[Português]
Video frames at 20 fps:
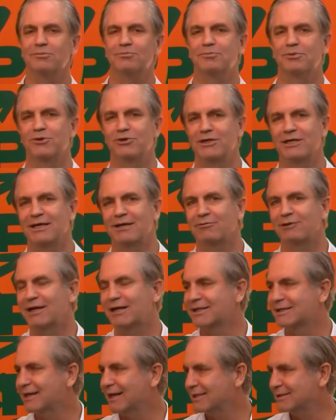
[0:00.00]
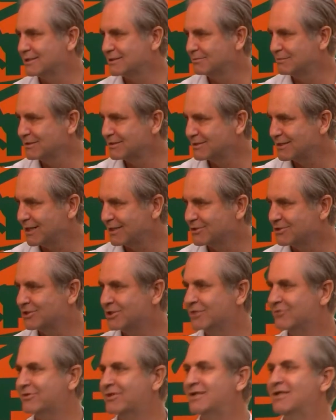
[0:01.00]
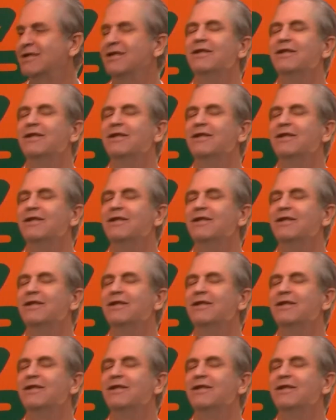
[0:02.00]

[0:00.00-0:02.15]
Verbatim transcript: por irregularidade administrativa,